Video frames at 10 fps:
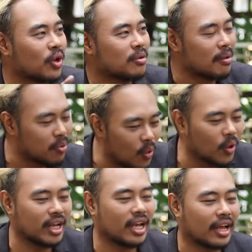คนนี้มาพู
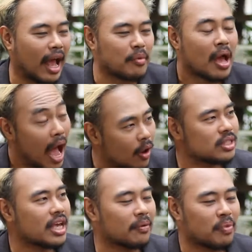ดเนี่ยนะครับเอาจ
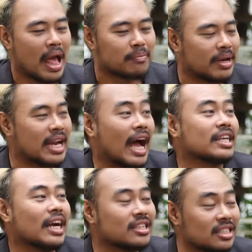ริงปัญหา
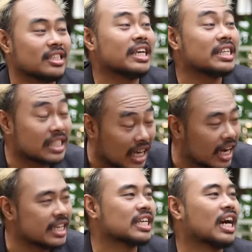อย่างหนึ่งที่เค
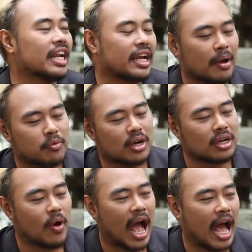ยเจอนะครับก็
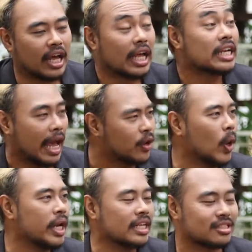คือว่าหลายค
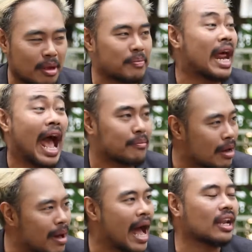นเนี่ยจะมีปัญหา
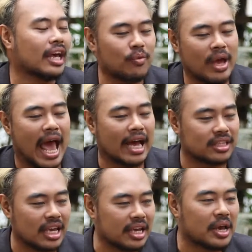มากๆเลยเวลา
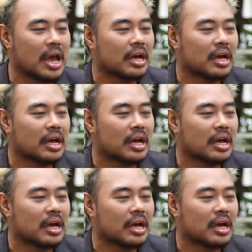ที่